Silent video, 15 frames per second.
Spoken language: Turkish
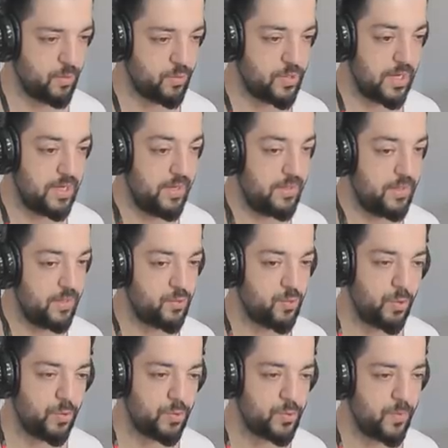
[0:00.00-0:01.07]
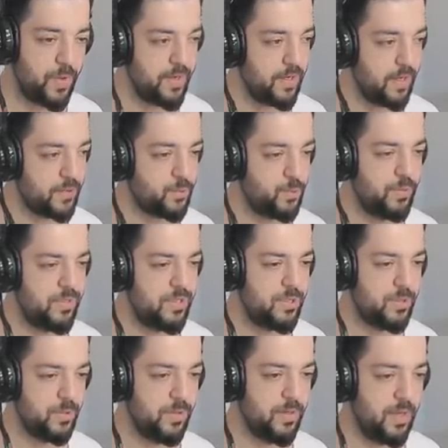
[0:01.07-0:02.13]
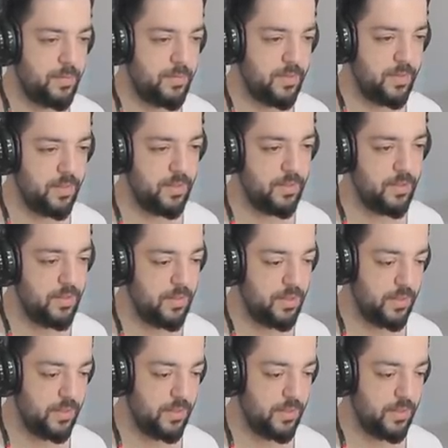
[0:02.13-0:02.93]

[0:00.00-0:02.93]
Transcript: Özellikle Toros var ya su içiyor ya bildiğin.